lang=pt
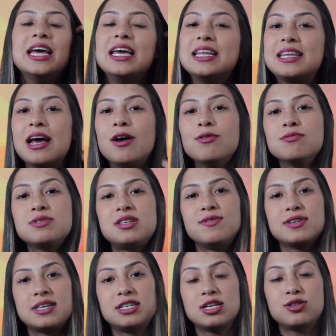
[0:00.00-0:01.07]
Então, se
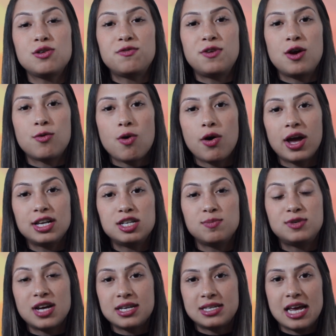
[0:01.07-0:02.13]
você já sofreu qualquer
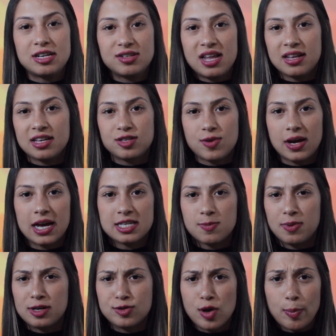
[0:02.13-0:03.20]
tipo de assédio dentro da sua casa
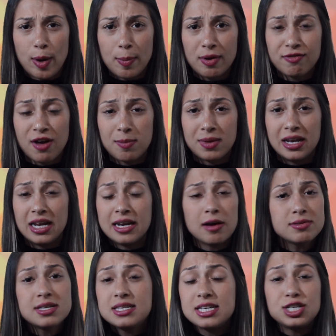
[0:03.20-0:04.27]
pela sua própria família e
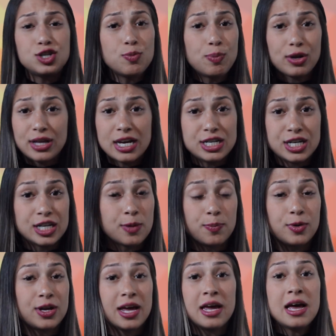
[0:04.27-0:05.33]
não se sentiu protegida,
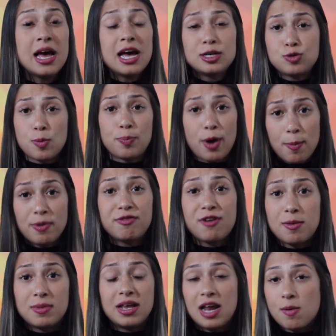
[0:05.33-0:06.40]
porque sua própria
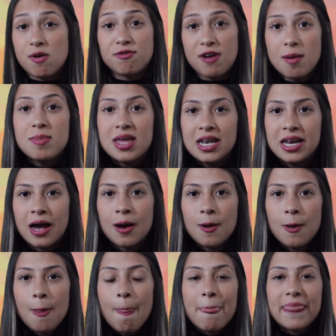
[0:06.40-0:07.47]
família é uma família
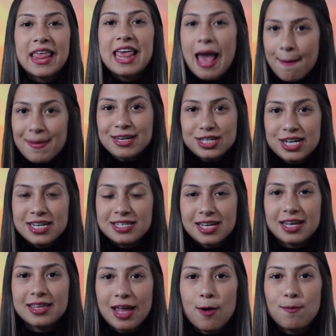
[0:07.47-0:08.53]
que é
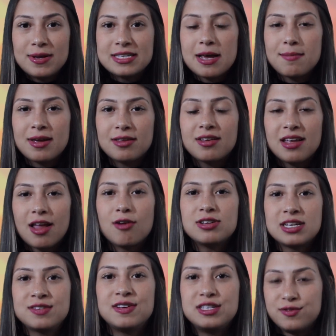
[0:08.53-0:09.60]
machista, que tem o pensamento que
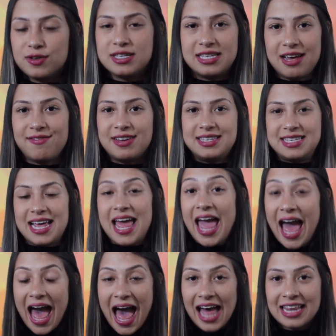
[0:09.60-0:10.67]
às vezes você vai ser
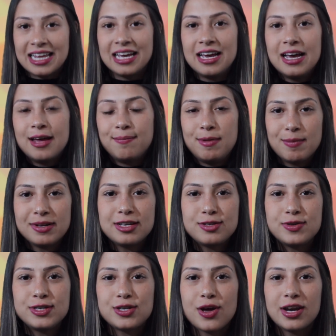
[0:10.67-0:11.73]
errada, me manda
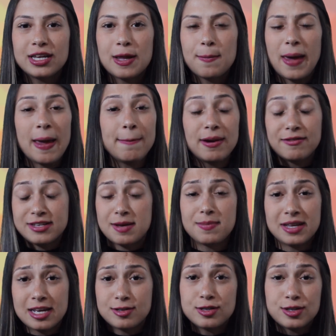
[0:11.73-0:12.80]
sua história também. Para você
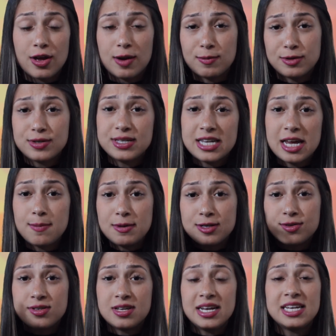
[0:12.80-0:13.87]
mandar sua história é muito
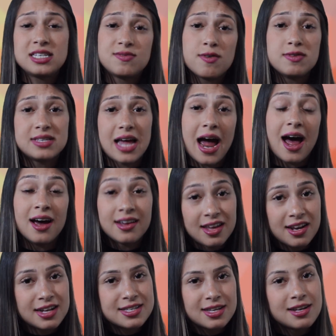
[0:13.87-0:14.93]
simples, os links vão estar
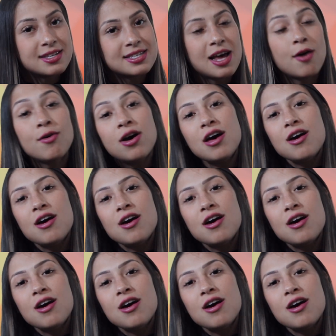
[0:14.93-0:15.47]
aqui na descrição.